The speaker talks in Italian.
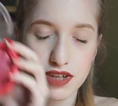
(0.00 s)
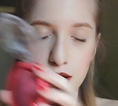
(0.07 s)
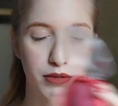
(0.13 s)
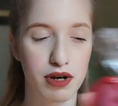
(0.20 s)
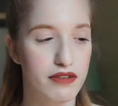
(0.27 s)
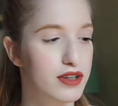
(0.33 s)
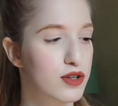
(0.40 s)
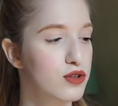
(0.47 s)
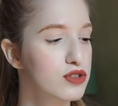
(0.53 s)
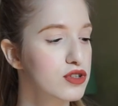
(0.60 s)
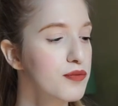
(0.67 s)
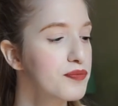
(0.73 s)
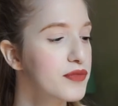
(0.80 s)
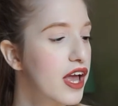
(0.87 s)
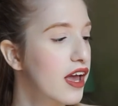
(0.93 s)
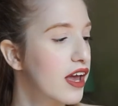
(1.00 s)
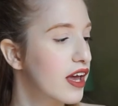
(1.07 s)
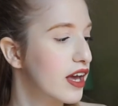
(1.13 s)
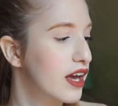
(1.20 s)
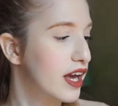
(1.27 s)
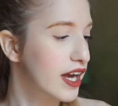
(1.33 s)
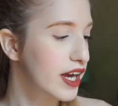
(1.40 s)
è meraviglioso.
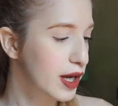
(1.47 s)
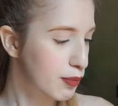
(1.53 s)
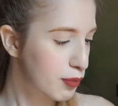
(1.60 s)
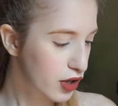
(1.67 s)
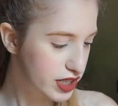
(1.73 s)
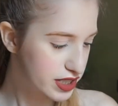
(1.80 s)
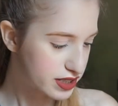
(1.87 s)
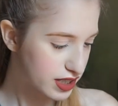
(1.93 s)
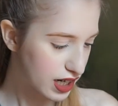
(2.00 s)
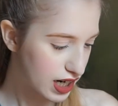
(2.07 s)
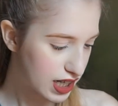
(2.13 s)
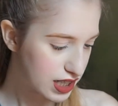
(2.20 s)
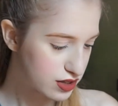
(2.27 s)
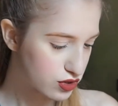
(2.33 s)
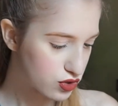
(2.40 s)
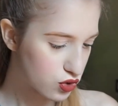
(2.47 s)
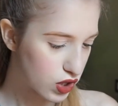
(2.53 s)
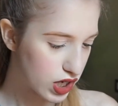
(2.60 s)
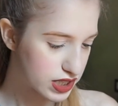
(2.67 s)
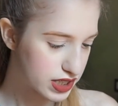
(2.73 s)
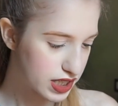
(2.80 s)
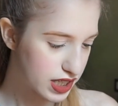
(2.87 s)
E poi tra l'altro
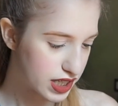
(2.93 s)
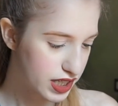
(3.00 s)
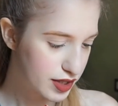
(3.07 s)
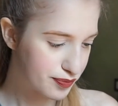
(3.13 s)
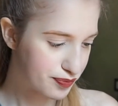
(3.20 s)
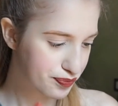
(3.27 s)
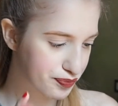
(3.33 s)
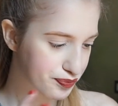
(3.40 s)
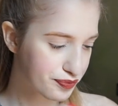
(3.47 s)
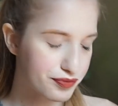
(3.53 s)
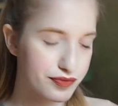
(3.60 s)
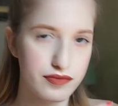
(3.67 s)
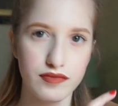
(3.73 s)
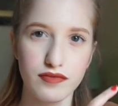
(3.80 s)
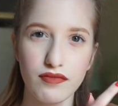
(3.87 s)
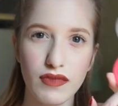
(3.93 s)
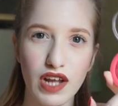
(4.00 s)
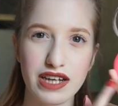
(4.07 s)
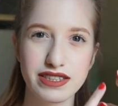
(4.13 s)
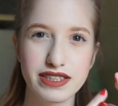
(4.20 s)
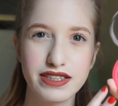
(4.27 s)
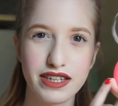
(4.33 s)
ha delle
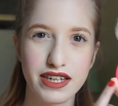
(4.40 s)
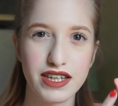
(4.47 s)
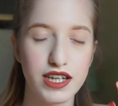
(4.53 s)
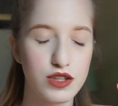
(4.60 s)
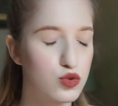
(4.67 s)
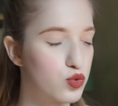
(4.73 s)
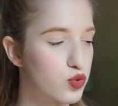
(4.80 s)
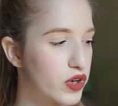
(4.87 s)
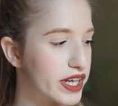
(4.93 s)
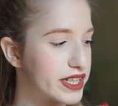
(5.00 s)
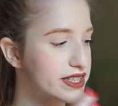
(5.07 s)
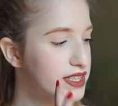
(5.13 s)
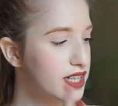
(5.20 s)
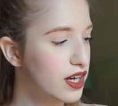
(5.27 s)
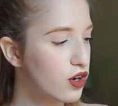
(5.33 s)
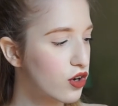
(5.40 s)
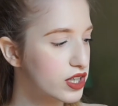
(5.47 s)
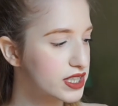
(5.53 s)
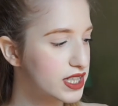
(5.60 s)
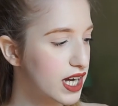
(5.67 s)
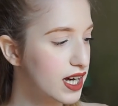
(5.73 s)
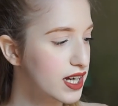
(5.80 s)
stregliature sia
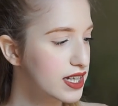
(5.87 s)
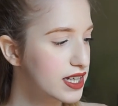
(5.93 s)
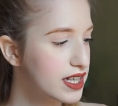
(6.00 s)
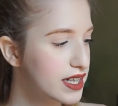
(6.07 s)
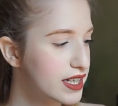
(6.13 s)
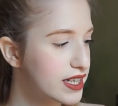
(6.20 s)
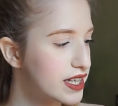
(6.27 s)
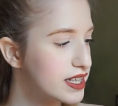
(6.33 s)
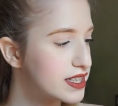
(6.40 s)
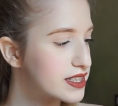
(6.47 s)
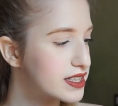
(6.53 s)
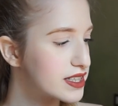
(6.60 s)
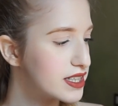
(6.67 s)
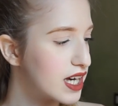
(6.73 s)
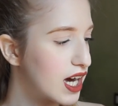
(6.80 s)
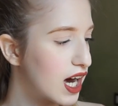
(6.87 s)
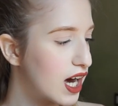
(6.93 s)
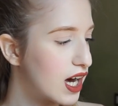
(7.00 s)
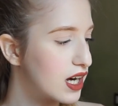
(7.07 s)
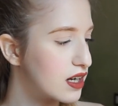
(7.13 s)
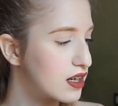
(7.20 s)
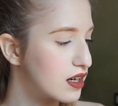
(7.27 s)
rosa e
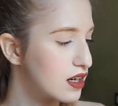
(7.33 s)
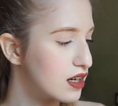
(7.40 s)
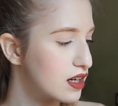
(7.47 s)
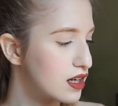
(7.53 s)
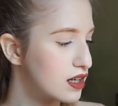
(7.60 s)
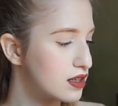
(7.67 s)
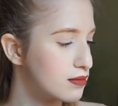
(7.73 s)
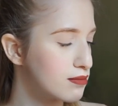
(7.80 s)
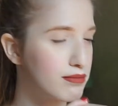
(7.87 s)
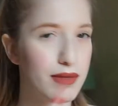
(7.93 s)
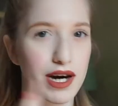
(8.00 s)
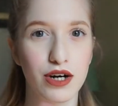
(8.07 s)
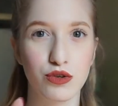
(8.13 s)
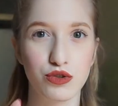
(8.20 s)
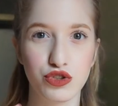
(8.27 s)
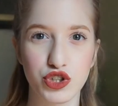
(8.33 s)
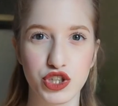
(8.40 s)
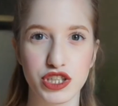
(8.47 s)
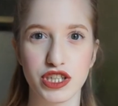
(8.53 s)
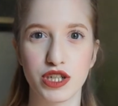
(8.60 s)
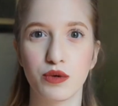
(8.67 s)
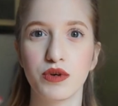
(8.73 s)
sia uh,
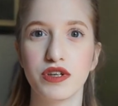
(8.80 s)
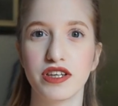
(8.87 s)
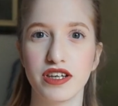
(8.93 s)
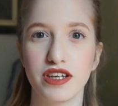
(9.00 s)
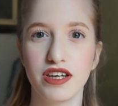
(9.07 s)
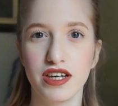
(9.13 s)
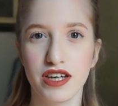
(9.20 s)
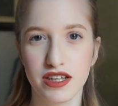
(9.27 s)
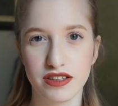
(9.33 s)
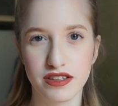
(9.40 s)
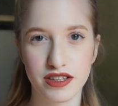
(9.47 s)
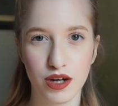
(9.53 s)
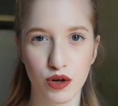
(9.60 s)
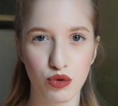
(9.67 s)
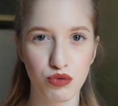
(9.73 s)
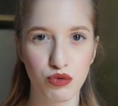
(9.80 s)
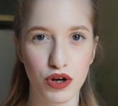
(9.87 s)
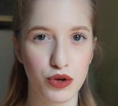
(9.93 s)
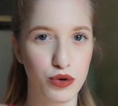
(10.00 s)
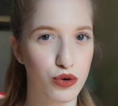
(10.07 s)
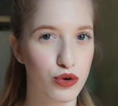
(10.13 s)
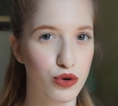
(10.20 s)
marroncine, quindi tirano
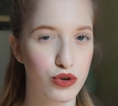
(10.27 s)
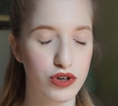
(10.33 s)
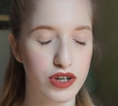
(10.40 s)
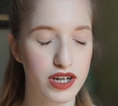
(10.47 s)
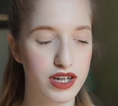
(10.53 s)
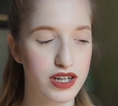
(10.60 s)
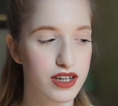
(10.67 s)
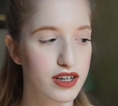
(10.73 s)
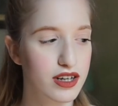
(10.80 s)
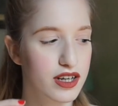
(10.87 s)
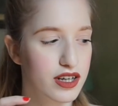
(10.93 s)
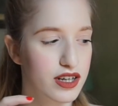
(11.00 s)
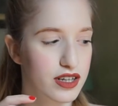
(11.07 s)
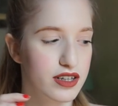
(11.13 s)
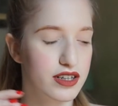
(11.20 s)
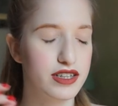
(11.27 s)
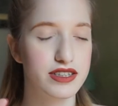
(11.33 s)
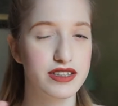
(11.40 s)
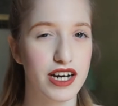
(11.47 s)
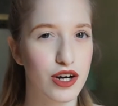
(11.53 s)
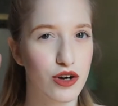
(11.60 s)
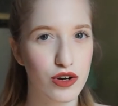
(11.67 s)
fuori un color eh,
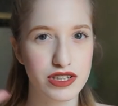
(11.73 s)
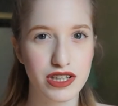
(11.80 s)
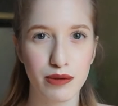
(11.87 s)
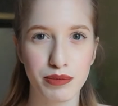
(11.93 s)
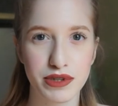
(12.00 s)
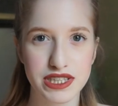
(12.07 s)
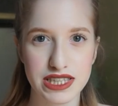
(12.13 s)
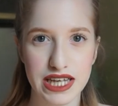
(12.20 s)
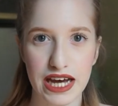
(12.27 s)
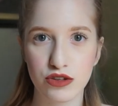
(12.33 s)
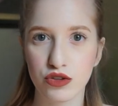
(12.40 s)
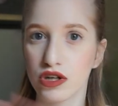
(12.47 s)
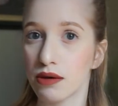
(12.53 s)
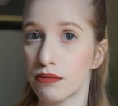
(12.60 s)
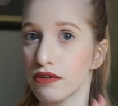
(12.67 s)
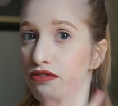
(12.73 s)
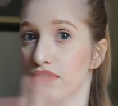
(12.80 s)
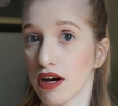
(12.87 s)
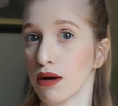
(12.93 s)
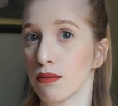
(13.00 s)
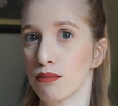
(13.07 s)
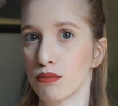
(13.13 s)
tra rosa e pescato che mi
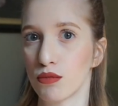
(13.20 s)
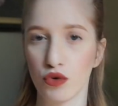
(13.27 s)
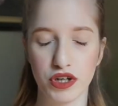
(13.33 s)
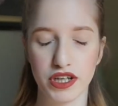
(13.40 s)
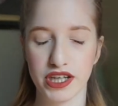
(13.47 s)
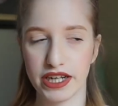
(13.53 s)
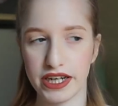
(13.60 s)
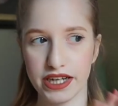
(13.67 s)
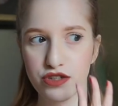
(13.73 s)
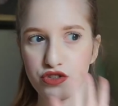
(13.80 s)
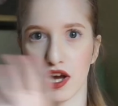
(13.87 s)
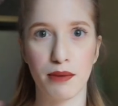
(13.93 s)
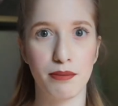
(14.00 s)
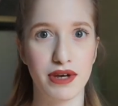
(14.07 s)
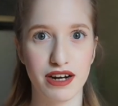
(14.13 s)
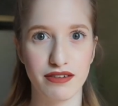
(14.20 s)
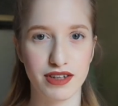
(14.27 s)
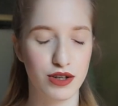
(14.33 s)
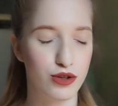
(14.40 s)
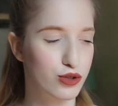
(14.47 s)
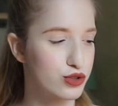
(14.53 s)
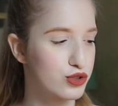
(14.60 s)
fa morire, cioè è
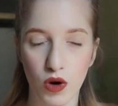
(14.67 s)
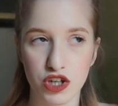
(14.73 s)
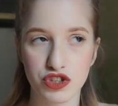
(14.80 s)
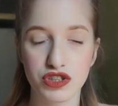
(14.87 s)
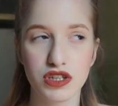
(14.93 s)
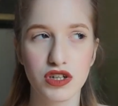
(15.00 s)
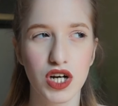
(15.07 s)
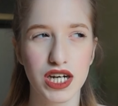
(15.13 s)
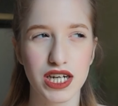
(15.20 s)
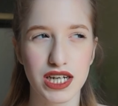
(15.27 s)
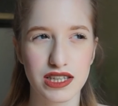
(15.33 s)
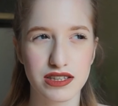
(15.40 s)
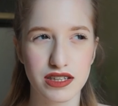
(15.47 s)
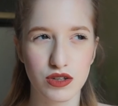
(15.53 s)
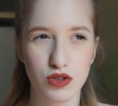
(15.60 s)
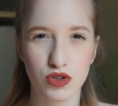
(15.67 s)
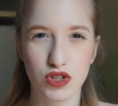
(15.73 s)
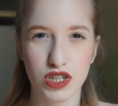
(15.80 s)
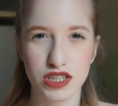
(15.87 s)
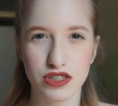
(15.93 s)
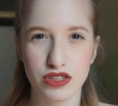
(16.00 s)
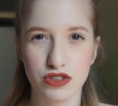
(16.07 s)
meraviglioso. Poi c'erano anche altre
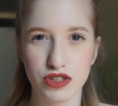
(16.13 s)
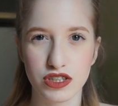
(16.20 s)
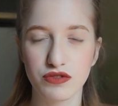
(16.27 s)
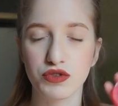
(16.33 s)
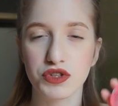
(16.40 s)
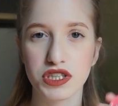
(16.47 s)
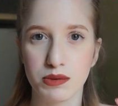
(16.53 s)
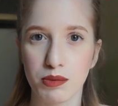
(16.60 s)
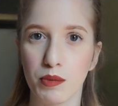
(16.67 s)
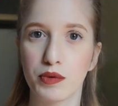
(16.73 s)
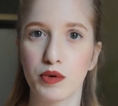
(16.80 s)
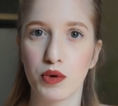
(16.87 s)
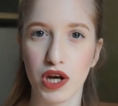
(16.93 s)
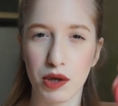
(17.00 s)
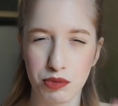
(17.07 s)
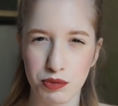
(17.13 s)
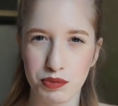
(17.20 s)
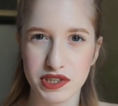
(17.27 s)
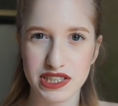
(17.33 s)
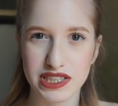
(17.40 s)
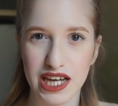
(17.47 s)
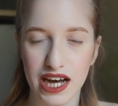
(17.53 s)
colorazioni, forse proprio quella più
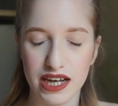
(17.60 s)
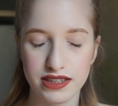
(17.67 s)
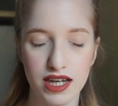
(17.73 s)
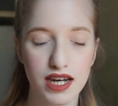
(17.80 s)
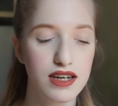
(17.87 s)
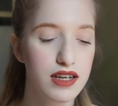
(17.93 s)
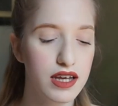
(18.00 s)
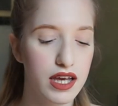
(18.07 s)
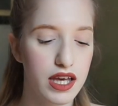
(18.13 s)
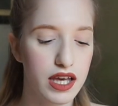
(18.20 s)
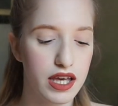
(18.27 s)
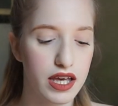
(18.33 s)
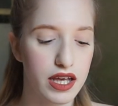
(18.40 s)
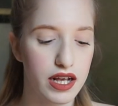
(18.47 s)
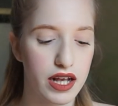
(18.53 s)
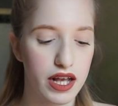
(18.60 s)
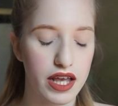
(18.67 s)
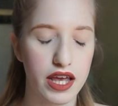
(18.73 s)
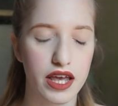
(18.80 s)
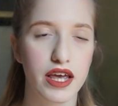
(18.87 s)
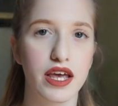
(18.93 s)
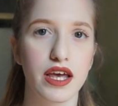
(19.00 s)
pescata,
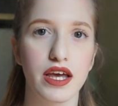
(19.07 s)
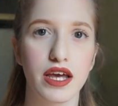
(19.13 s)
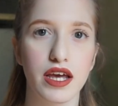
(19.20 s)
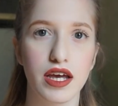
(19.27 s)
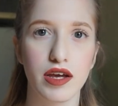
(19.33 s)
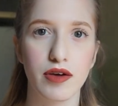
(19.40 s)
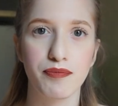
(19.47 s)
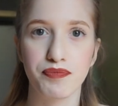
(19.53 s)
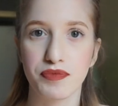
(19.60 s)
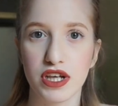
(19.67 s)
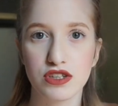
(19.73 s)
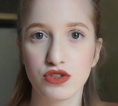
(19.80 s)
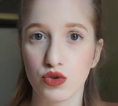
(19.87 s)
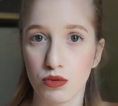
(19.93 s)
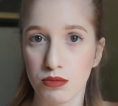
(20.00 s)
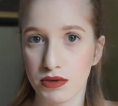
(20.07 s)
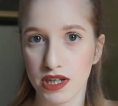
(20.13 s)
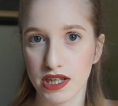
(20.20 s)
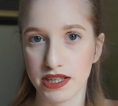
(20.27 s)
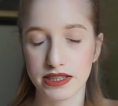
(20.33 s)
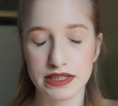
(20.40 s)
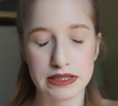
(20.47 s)
e, e sono
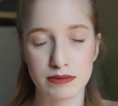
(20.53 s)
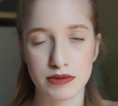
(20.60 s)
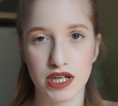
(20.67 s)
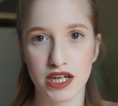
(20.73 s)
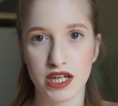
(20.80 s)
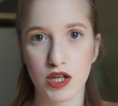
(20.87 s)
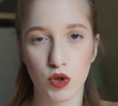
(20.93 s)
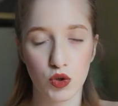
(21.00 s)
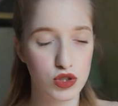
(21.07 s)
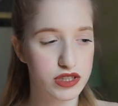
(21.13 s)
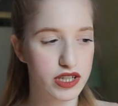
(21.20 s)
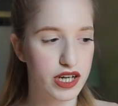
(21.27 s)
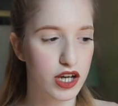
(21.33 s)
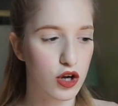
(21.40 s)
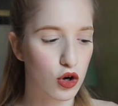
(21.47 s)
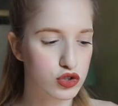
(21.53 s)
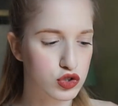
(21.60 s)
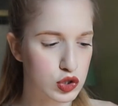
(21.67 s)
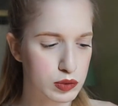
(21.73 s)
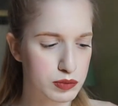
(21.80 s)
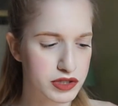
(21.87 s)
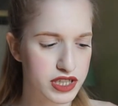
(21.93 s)
bellissimi, ecco, oltre che
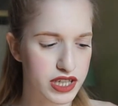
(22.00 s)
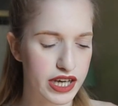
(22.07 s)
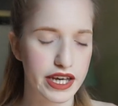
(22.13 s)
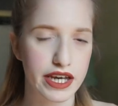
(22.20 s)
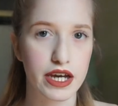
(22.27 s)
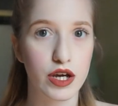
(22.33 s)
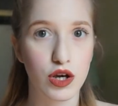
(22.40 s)
ottimi e